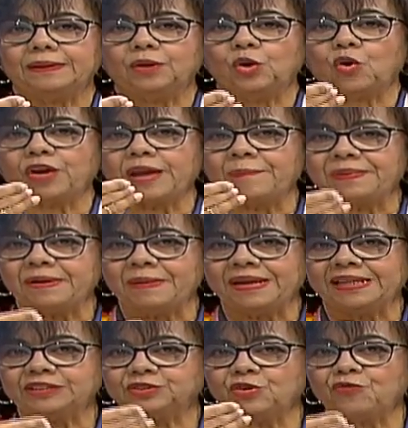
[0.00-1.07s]
lo que
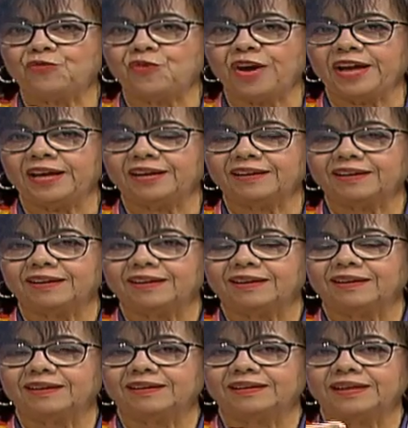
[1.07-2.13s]
prevaleció fue,
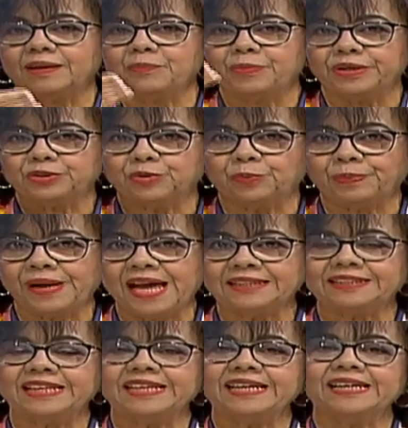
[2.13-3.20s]
en Puerto
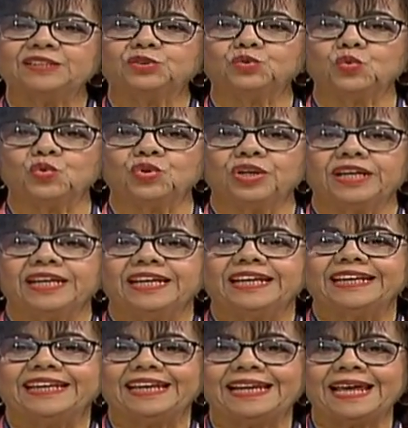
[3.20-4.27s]
Plata y en el sur,
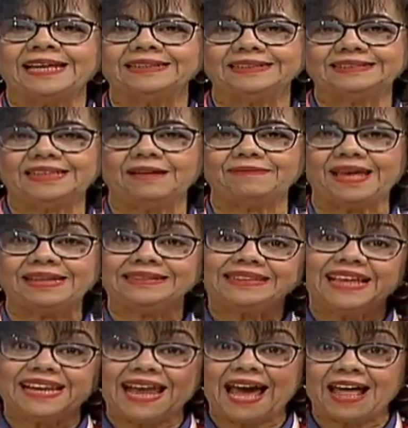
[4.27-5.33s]
que la gente se había
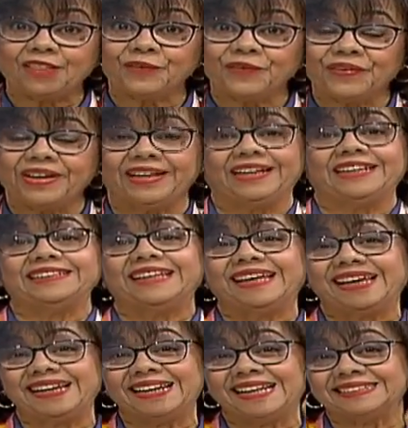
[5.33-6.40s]
enterado
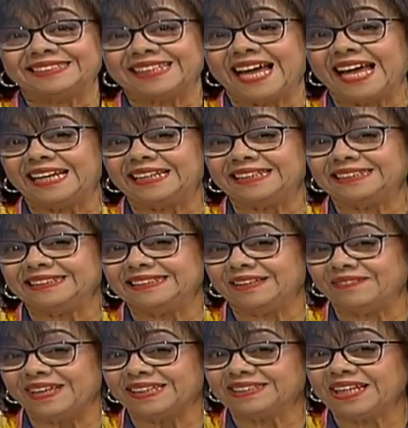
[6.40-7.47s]
de que la sal
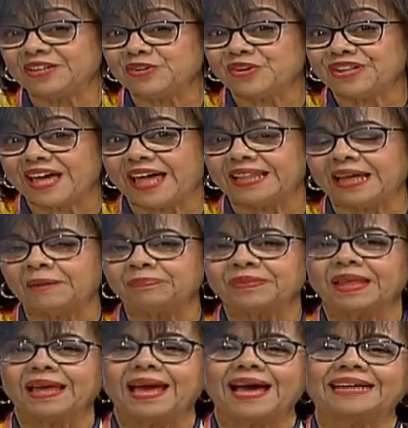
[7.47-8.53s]
debía ser yodada
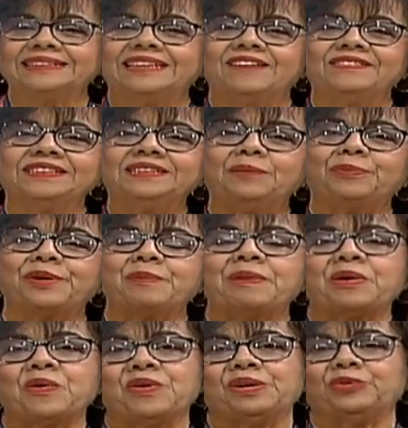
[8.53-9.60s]
a través del
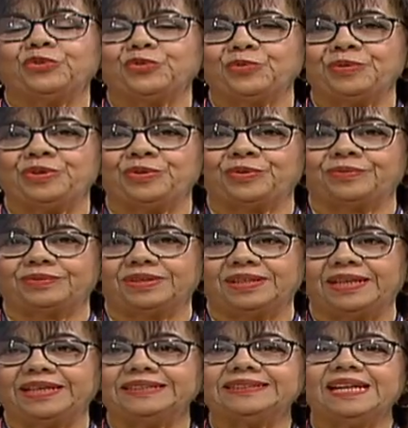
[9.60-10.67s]
programa con el consumidor.
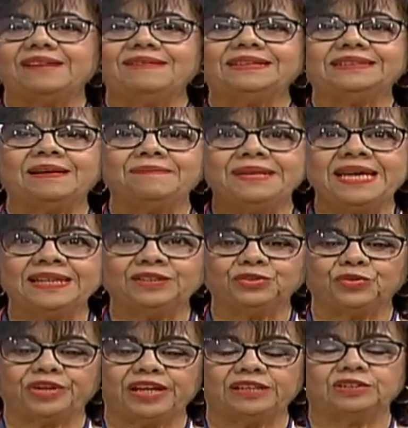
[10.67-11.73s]
En ese
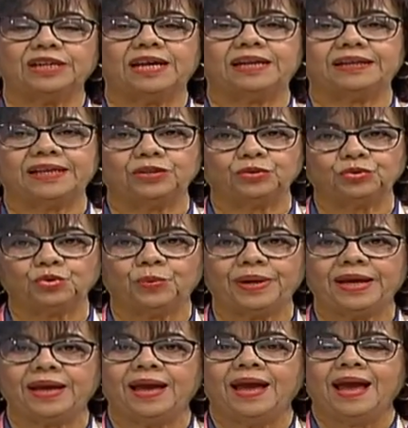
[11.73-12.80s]
levantamiento que, al que yo
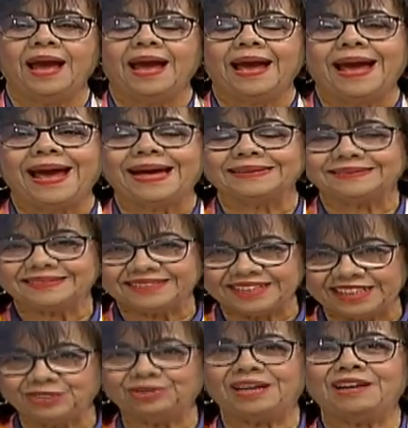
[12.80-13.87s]
tuve
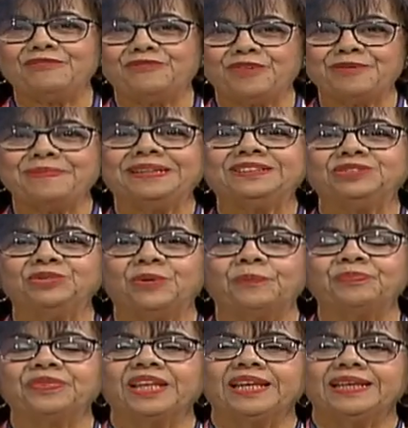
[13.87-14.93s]
acceso a la
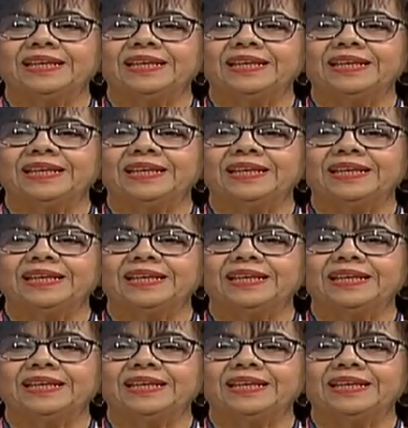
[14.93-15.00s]
información,